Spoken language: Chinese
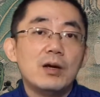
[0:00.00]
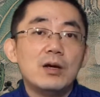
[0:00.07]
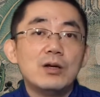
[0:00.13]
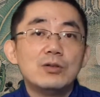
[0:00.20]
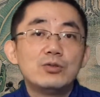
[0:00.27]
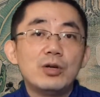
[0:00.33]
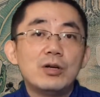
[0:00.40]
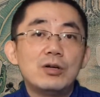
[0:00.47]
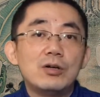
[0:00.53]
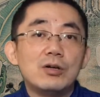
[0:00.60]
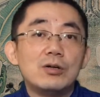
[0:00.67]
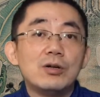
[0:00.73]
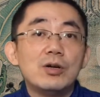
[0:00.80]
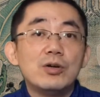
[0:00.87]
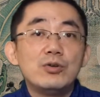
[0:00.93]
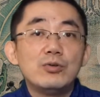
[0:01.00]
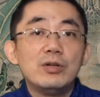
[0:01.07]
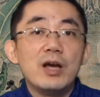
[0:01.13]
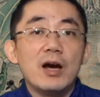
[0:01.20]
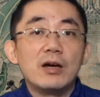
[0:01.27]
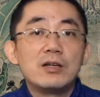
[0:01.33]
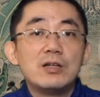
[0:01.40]
最后用
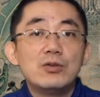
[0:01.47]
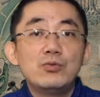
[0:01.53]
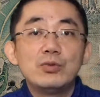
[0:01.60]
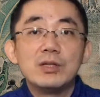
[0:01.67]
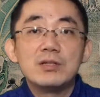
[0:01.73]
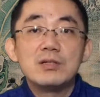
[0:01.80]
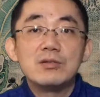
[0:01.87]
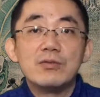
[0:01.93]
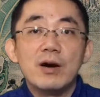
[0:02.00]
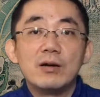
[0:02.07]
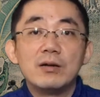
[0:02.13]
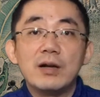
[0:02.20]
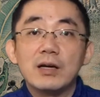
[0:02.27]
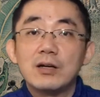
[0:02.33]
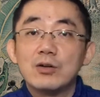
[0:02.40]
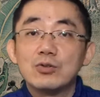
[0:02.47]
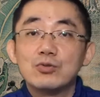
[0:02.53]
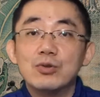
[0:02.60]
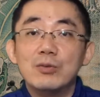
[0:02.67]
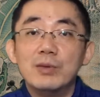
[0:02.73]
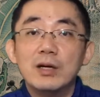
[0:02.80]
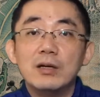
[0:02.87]
两个人物的死亡来告诉
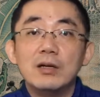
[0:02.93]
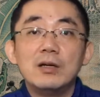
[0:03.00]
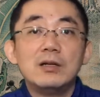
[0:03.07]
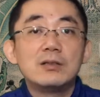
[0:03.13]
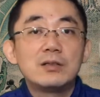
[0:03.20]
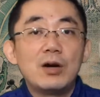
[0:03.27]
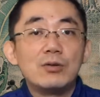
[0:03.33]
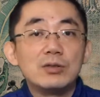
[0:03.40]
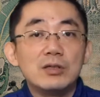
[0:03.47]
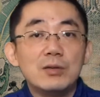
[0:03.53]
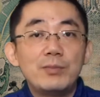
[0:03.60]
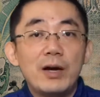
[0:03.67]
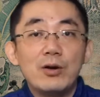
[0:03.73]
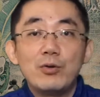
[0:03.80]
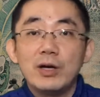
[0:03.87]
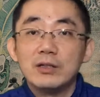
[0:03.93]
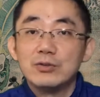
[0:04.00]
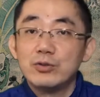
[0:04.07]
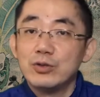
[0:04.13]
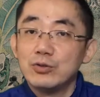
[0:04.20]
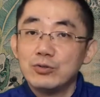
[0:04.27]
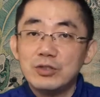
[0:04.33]
我们。道德败坏的
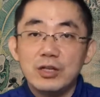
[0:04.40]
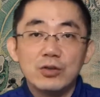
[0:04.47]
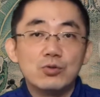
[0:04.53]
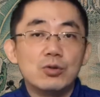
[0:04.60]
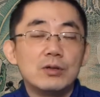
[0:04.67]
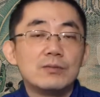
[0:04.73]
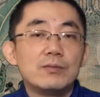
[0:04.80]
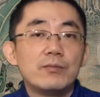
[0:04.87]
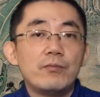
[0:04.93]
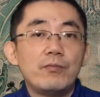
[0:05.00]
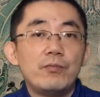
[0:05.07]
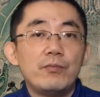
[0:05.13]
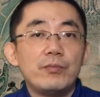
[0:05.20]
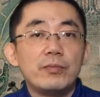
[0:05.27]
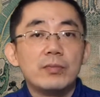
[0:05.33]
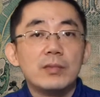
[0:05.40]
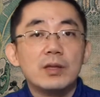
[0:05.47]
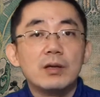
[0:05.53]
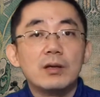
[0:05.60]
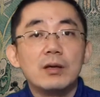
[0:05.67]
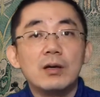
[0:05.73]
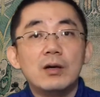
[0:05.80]
最终结
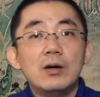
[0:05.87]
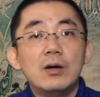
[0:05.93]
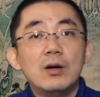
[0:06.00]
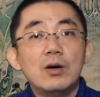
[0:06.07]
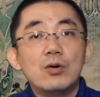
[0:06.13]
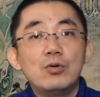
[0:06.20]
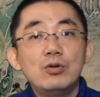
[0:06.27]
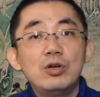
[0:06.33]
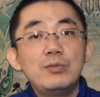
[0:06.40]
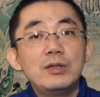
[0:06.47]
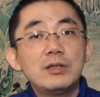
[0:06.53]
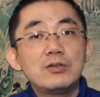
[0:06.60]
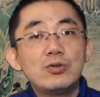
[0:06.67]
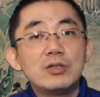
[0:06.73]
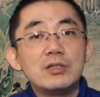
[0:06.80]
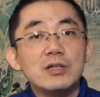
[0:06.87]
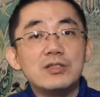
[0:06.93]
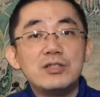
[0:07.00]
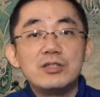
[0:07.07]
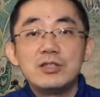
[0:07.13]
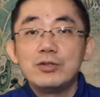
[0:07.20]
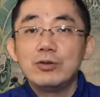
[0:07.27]
果。《红楼梦》的作者其
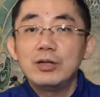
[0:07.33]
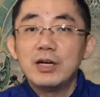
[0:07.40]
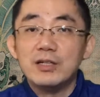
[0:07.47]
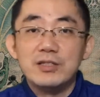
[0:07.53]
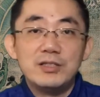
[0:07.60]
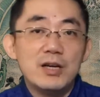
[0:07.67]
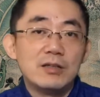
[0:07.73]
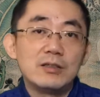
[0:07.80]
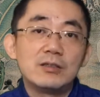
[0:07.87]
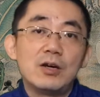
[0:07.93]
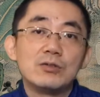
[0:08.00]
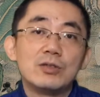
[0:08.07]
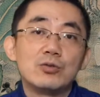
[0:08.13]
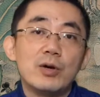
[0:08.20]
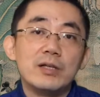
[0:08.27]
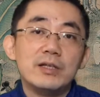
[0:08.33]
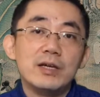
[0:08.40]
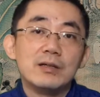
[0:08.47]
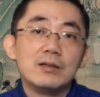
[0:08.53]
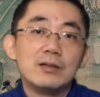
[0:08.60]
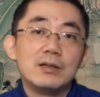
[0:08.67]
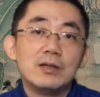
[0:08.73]
实有很强的道德观念，
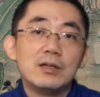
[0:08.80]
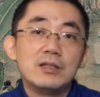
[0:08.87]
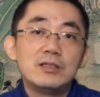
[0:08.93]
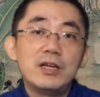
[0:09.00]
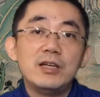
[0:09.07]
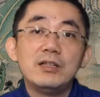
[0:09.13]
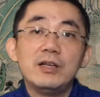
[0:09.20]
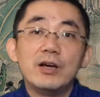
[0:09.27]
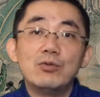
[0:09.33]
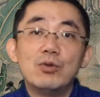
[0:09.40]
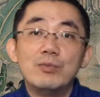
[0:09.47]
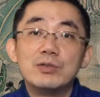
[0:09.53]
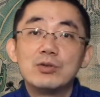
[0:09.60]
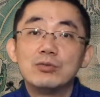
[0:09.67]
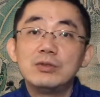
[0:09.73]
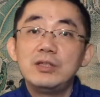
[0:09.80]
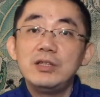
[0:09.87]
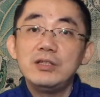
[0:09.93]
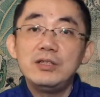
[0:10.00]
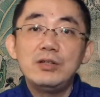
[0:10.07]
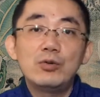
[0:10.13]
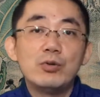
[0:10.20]
这一点我们从第
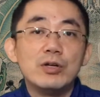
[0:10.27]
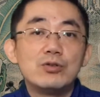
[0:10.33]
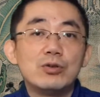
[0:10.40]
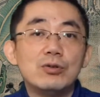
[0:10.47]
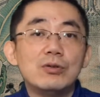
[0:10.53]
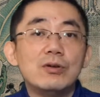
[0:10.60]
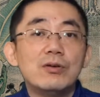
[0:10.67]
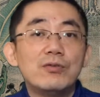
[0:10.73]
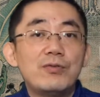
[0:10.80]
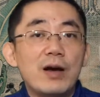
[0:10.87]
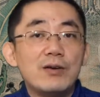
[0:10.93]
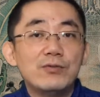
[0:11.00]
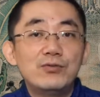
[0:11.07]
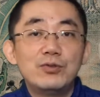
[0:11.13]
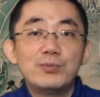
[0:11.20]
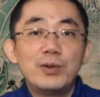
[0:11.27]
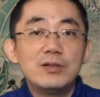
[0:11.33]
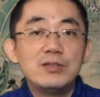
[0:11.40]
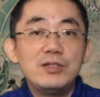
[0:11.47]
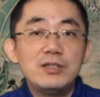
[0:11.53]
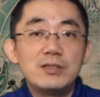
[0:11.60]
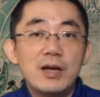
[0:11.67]
一回中反复抨
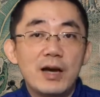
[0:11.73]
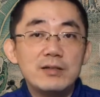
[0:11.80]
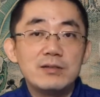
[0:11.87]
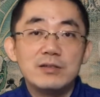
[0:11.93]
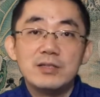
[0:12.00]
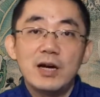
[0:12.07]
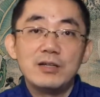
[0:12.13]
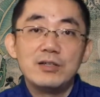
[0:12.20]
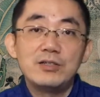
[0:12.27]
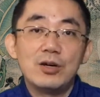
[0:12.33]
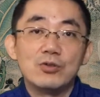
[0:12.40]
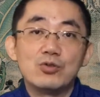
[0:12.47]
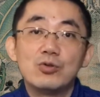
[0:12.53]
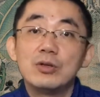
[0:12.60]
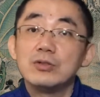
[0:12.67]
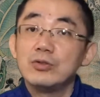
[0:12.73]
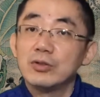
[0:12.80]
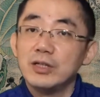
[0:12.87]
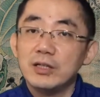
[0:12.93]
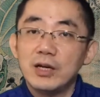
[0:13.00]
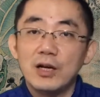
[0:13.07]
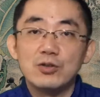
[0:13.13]
击才子佳人小说就可
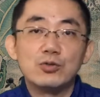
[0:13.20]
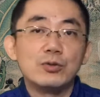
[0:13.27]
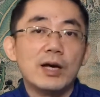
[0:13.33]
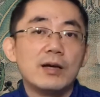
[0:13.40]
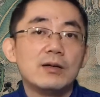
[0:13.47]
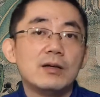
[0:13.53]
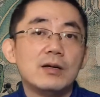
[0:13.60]
以看出来。